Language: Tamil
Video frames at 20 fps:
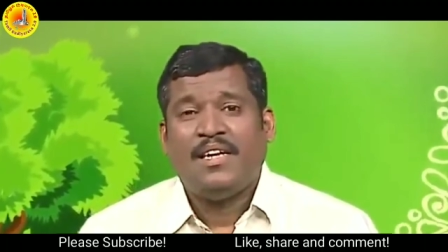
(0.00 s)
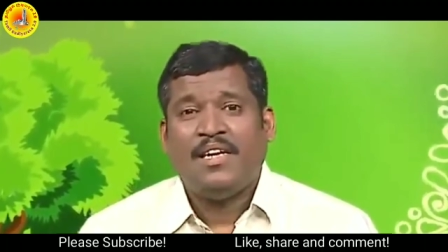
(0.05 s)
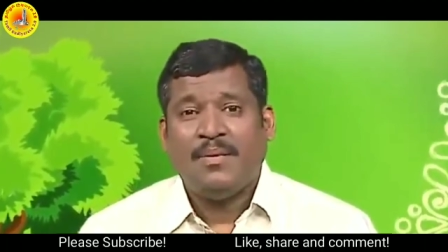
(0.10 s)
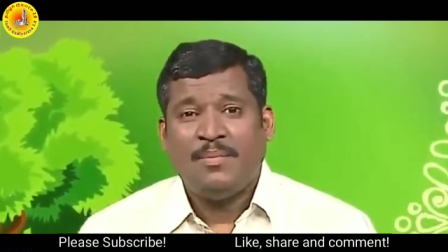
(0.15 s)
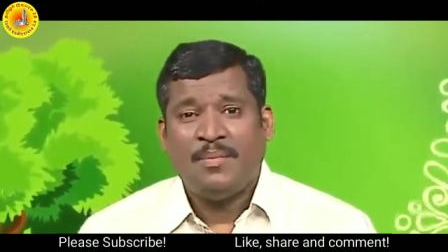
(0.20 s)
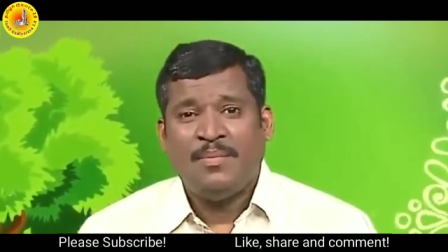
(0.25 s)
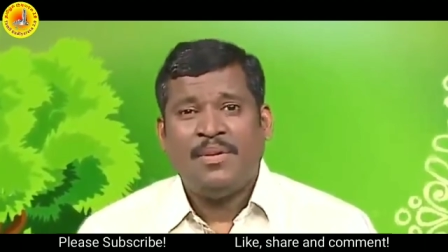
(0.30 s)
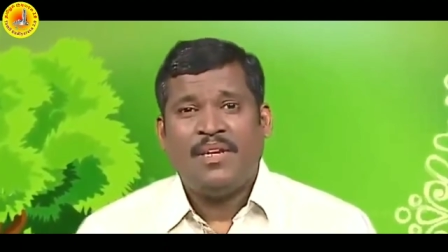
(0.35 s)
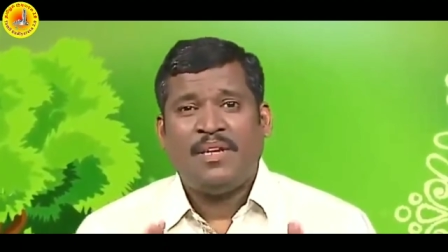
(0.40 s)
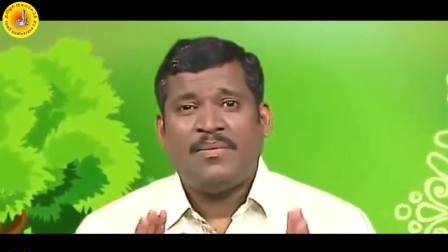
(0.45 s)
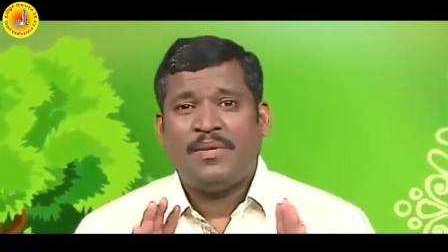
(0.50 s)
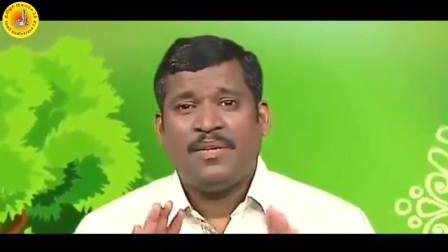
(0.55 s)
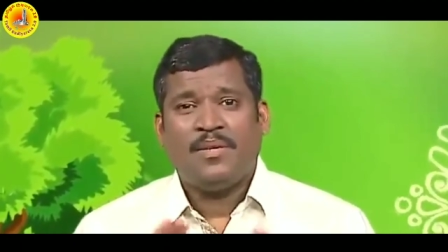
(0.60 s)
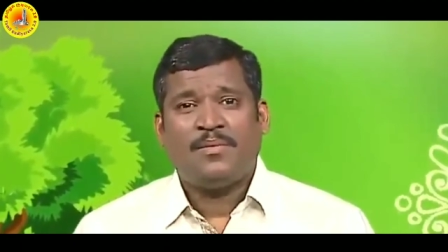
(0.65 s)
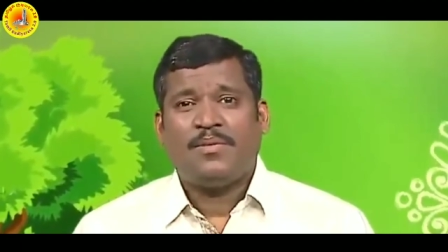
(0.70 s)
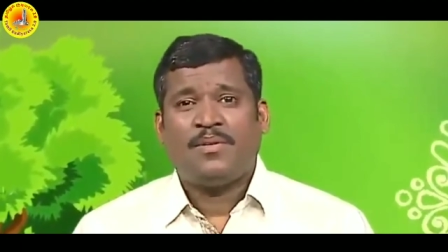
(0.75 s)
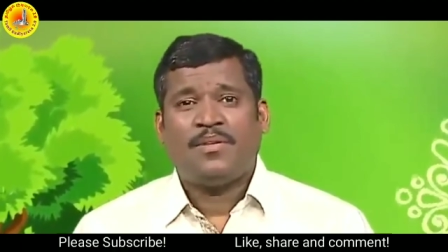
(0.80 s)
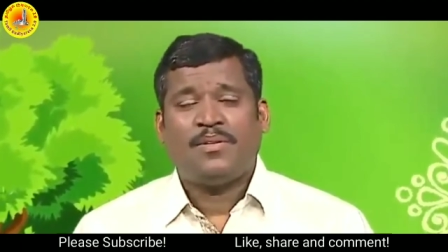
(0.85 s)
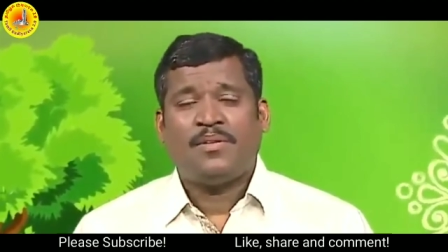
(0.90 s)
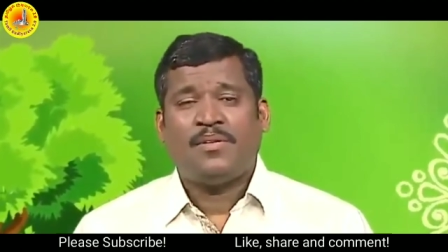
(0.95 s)
எப்பவுமே நாம் என்ன
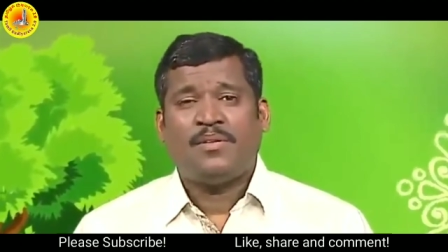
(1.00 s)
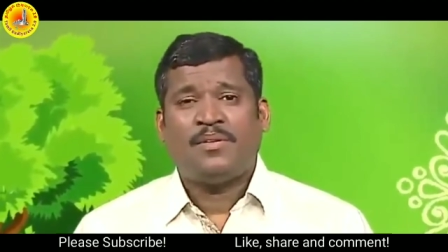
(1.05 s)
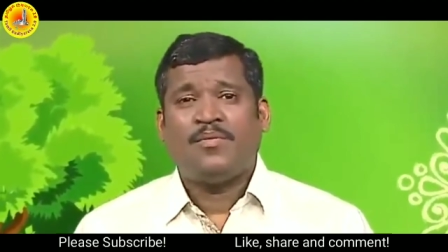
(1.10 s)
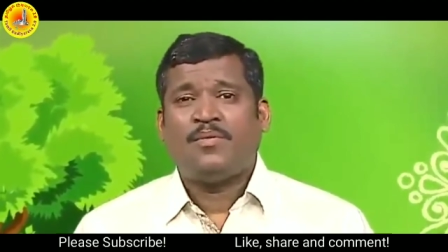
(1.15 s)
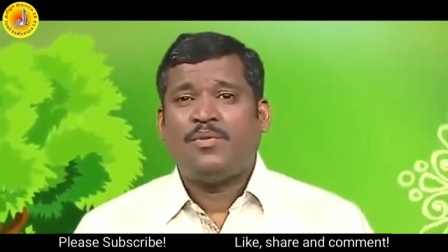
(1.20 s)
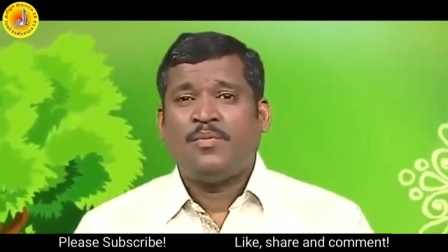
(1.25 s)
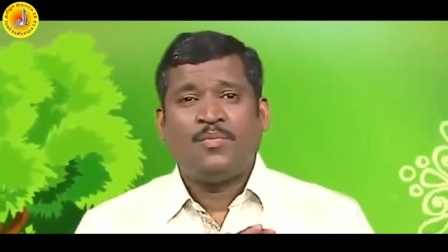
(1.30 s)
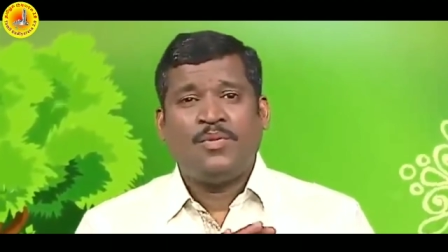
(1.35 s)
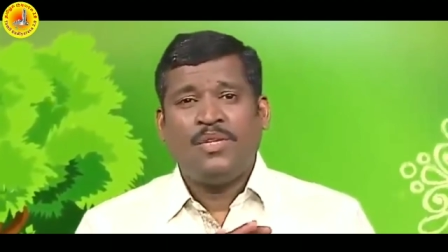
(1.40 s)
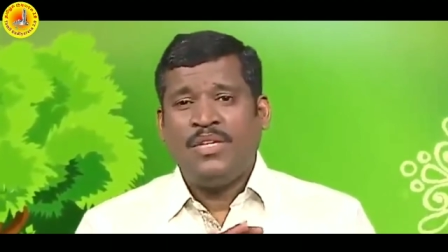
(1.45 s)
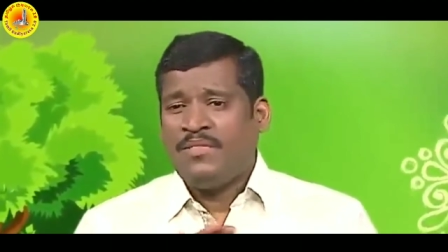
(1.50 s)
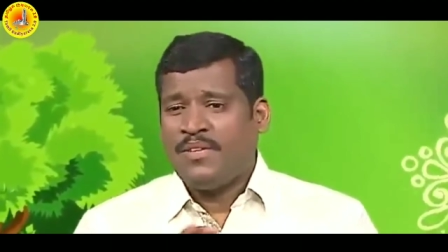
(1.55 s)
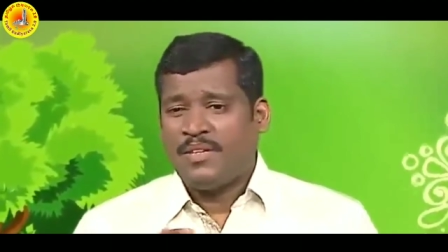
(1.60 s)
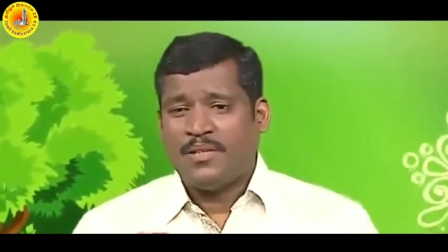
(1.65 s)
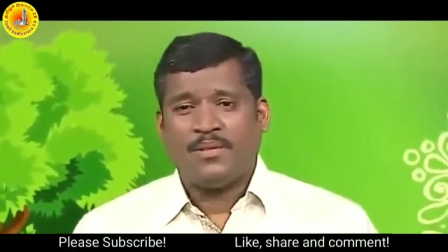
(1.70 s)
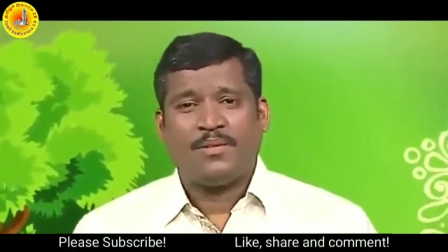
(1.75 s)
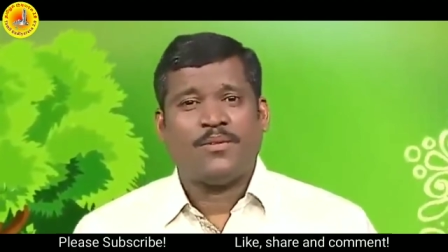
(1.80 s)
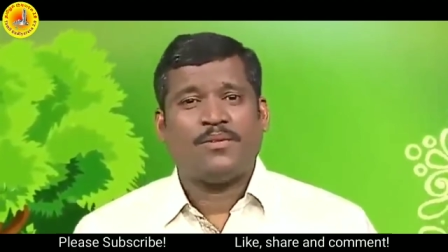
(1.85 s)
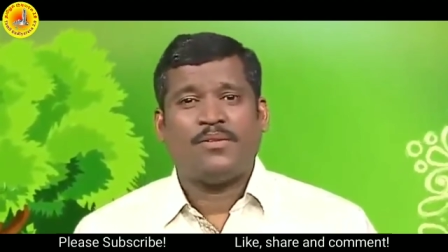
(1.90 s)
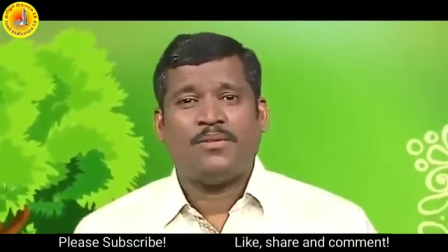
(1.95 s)
பண்ணுறோம் ஒரு முடிவு
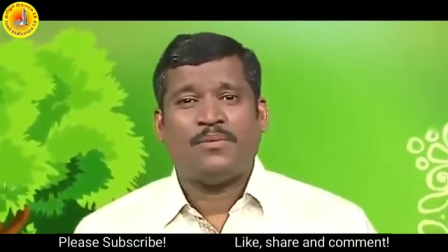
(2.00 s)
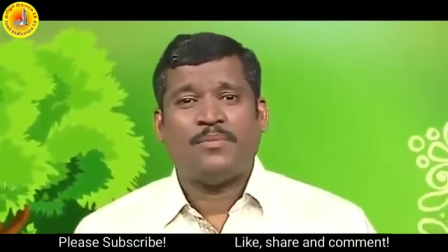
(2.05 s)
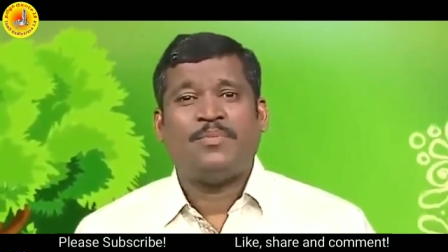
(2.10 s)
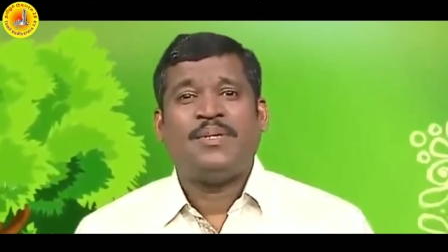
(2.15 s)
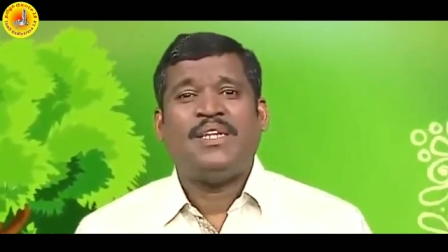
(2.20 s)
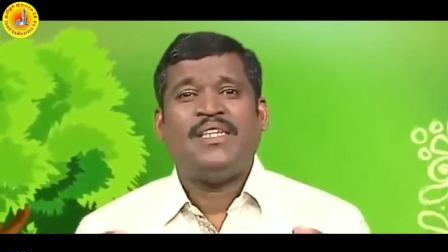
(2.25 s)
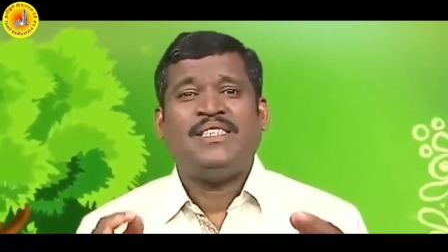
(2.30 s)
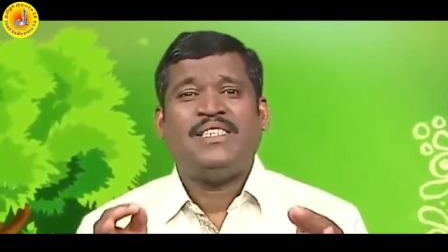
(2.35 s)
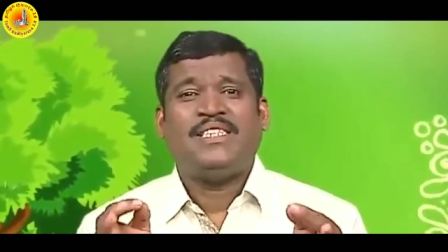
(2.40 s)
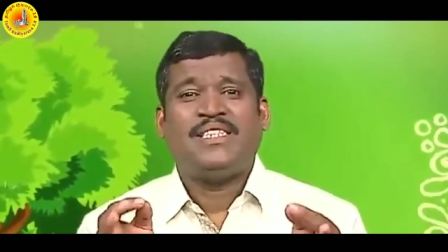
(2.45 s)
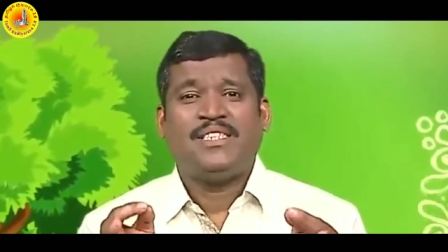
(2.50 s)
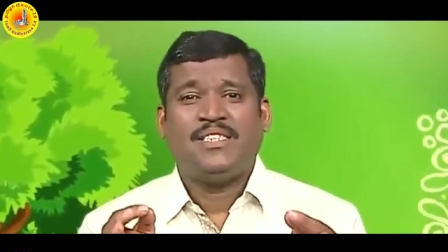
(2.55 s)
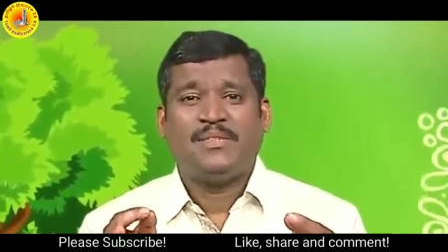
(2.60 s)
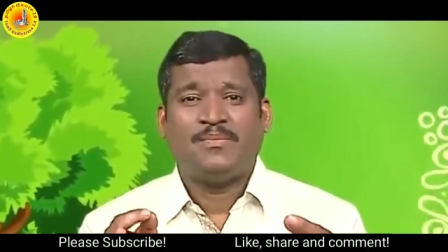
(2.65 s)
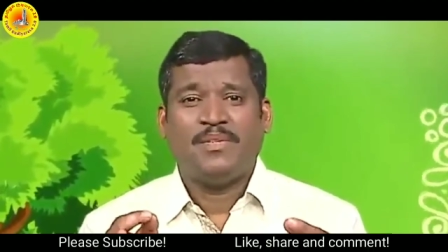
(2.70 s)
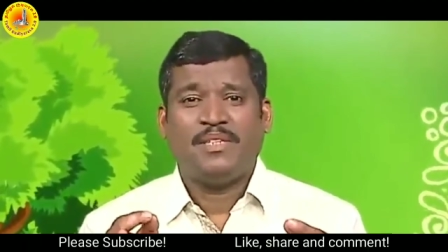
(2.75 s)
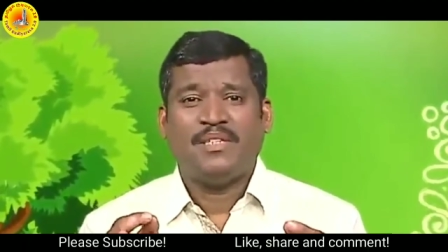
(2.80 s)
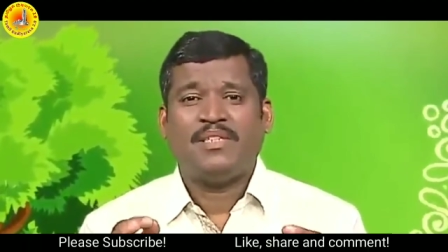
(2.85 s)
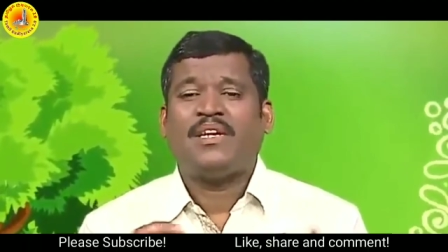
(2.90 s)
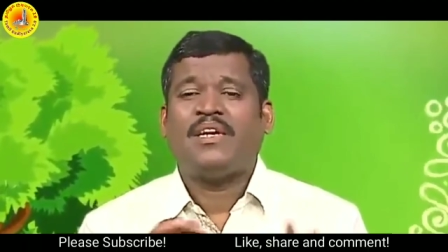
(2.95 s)
எடுத்துடுறோம் ப்ரீ
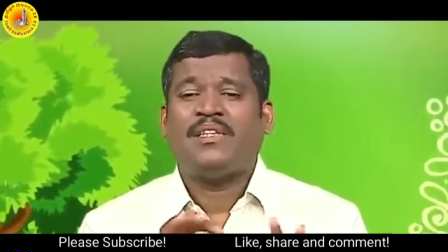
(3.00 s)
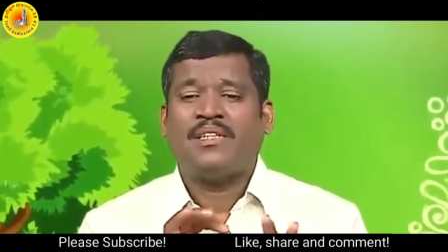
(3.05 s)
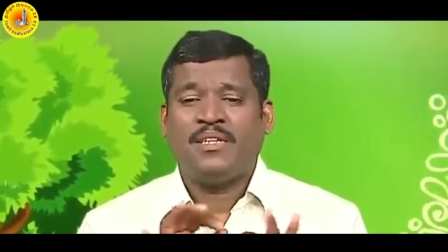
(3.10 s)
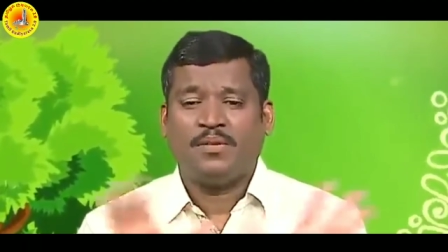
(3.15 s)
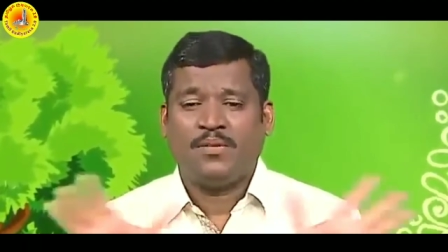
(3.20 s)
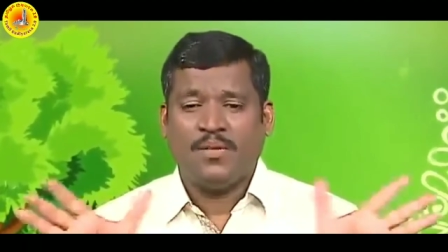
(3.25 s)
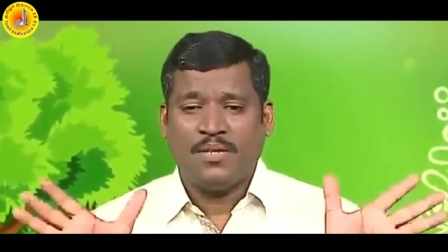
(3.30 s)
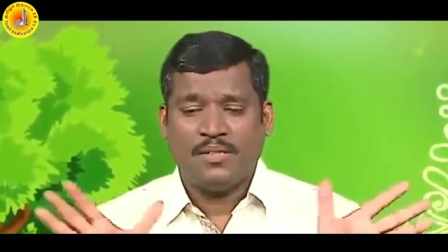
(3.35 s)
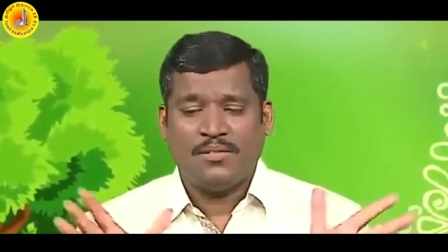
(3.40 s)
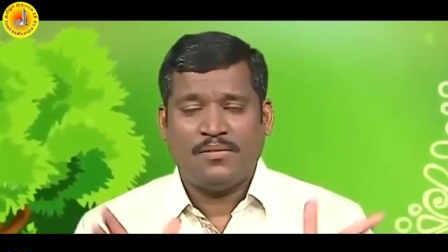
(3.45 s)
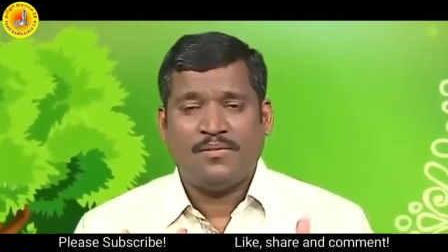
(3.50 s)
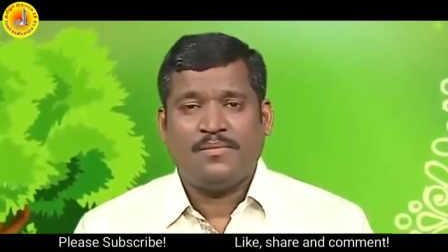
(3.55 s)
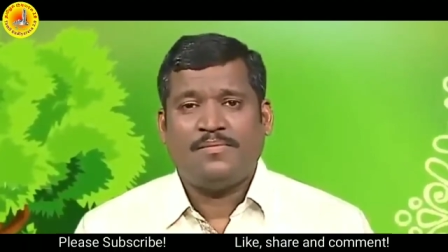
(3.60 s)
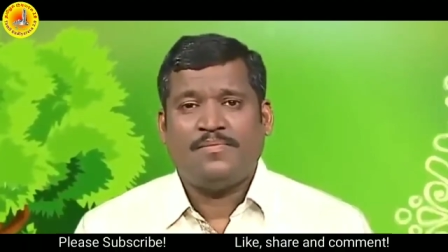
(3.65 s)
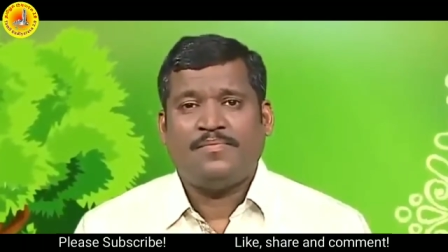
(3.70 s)
ஜட்ஜ்மெண்ட் அது இருக்கக்கூடாது